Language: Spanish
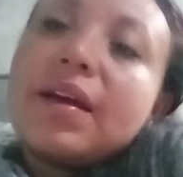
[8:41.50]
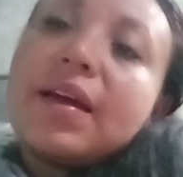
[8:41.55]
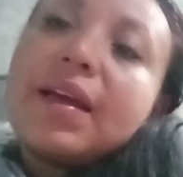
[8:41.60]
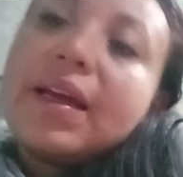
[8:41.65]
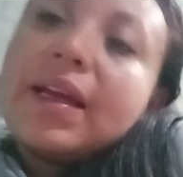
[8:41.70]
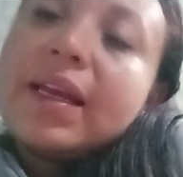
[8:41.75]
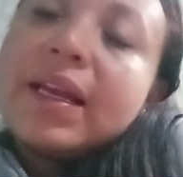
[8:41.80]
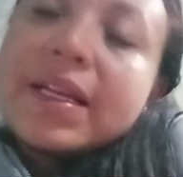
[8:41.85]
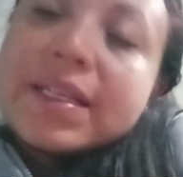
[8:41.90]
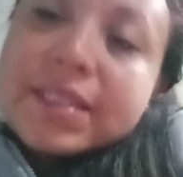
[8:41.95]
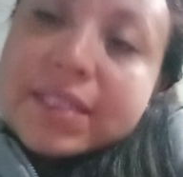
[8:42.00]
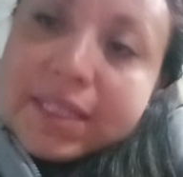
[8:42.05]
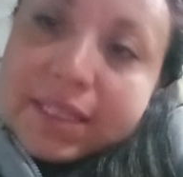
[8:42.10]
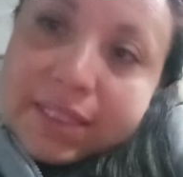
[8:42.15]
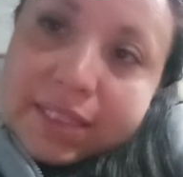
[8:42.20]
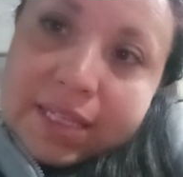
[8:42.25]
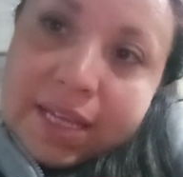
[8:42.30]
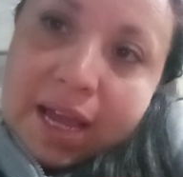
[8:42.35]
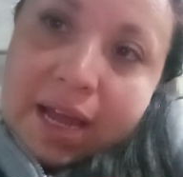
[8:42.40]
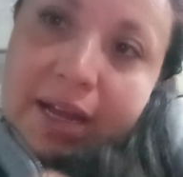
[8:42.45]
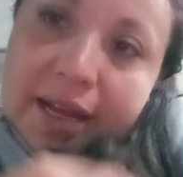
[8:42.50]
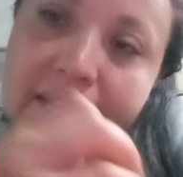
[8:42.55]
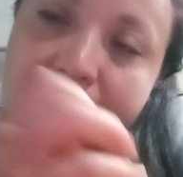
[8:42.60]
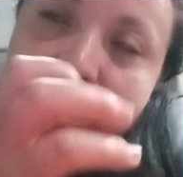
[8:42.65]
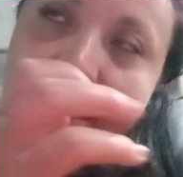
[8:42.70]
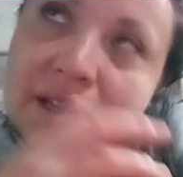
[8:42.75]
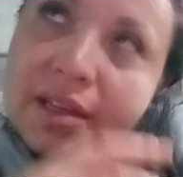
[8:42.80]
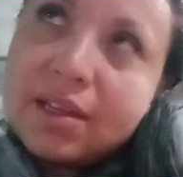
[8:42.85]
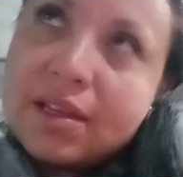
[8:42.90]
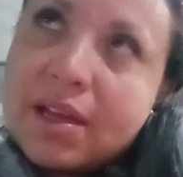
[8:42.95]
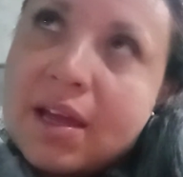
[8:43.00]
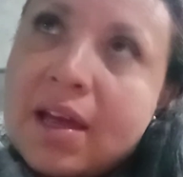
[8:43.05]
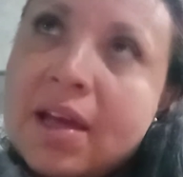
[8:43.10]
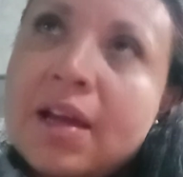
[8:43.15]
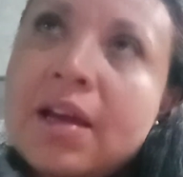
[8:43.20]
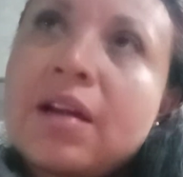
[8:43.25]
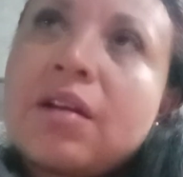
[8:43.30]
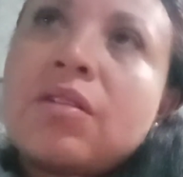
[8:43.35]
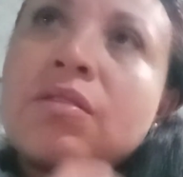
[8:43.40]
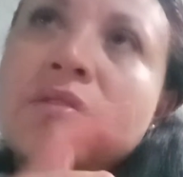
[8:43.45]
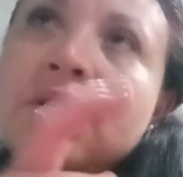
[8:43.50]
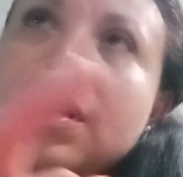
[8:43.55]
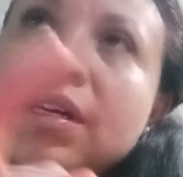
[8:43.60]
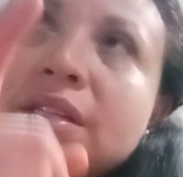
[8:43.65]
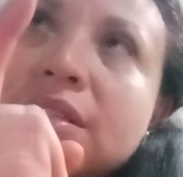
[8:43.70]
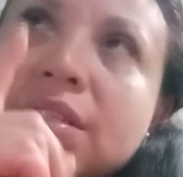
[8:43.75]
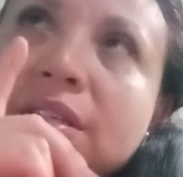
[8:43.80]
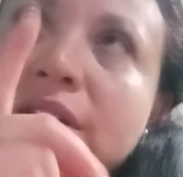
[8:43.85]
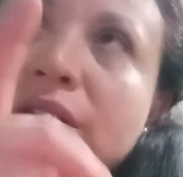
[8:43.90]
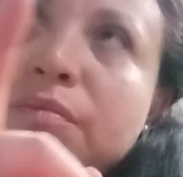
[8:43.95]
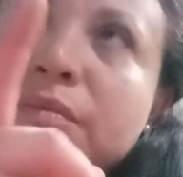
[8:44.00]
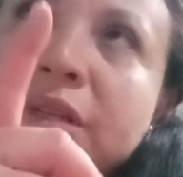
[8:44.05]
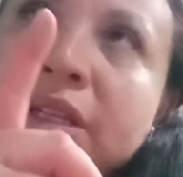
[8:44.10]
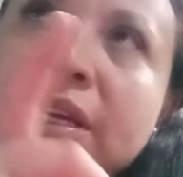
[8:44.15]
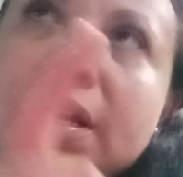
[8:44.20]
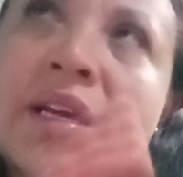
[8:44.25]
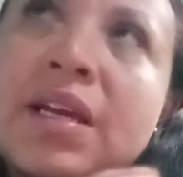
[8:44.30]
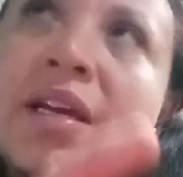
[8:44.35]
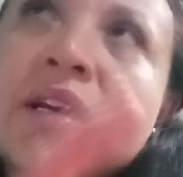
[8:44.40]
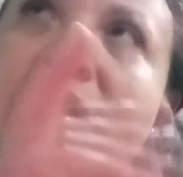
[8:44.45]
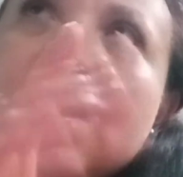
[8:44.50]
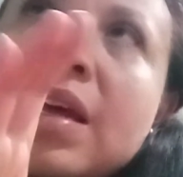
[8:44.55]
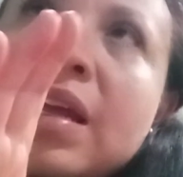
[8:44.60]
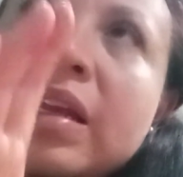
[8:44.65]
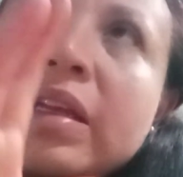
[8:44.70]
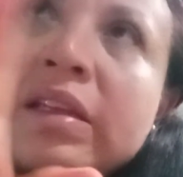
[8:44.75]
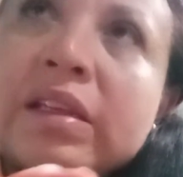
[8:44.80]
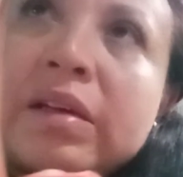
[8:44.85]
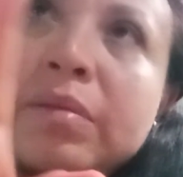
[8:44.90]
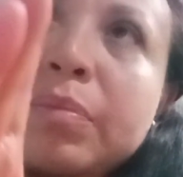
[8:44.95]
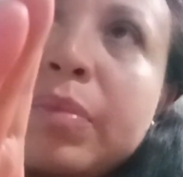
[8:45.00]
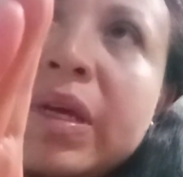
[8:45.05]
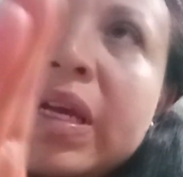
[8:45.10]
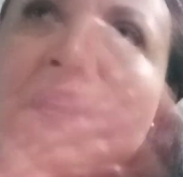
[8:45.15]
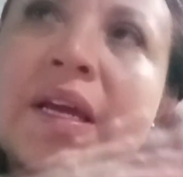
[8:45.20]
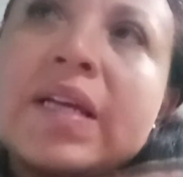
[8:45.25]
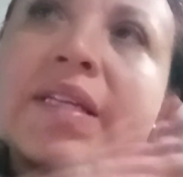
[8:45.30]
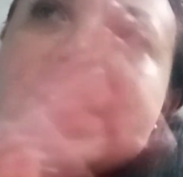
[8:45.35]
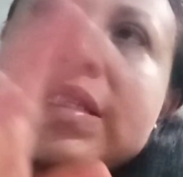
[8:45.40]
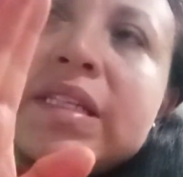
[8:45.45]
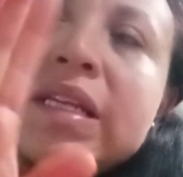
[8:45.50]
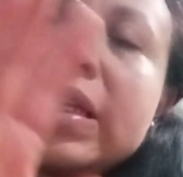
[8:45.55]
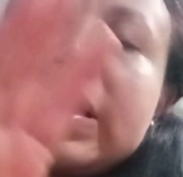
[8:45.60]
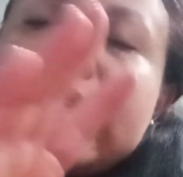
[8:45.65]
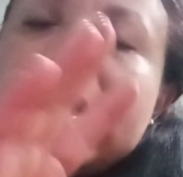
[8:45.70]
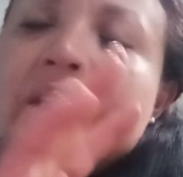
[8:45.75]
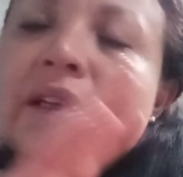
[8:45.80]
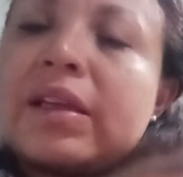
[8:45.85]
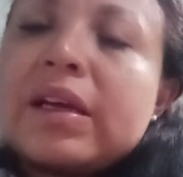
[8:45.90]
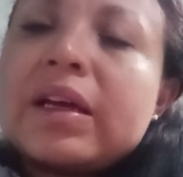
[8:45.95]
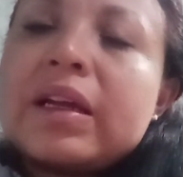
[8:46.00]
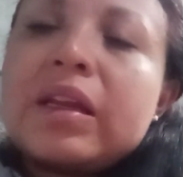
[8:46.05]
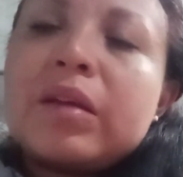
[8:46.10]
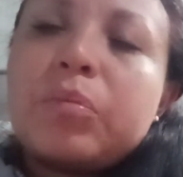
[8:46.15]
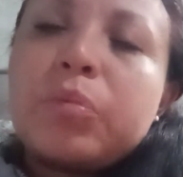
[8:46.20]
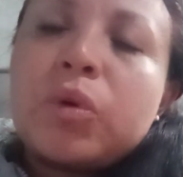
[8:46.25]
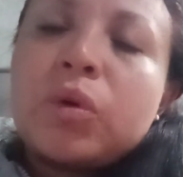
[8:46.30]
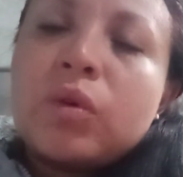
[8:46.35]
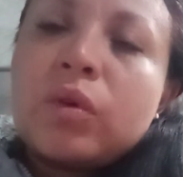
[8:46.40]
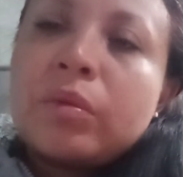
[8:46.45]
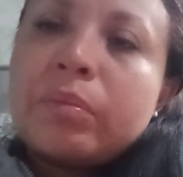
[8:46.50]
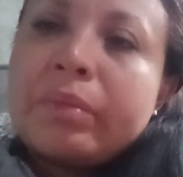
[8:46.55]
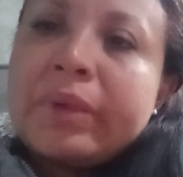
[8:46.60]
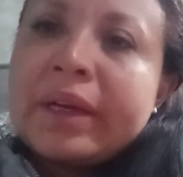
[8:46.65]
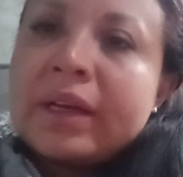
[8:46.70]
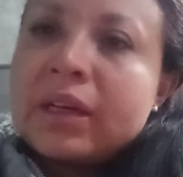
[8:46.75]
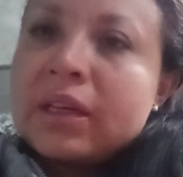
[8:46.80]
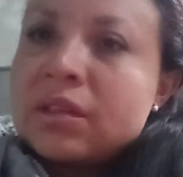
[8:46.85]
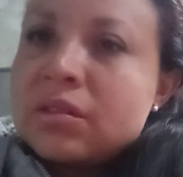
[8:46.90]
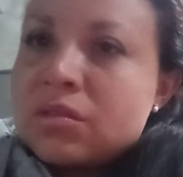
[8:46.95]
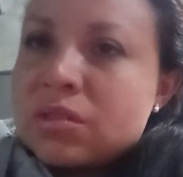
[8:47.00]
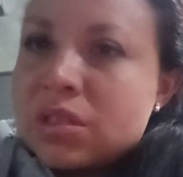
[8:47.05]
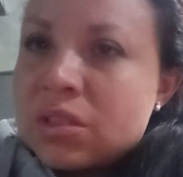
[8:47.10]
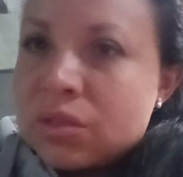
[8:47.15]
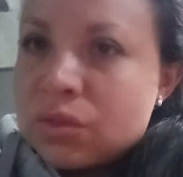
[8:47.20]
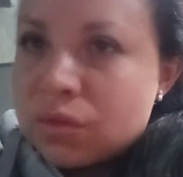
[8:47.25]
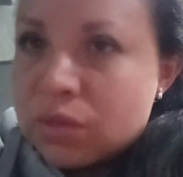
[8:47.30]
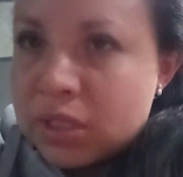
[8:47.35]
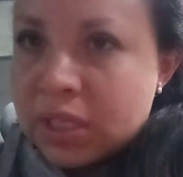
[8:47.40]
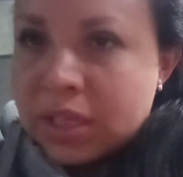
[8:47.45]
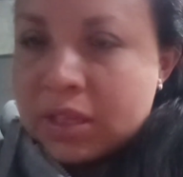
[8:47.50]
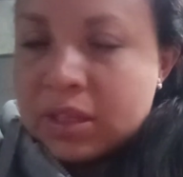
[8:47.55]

Y les decía que ya colgué esa ropa de ahí, ya le tapé, esa es la telita que le pongo para que no se ensucie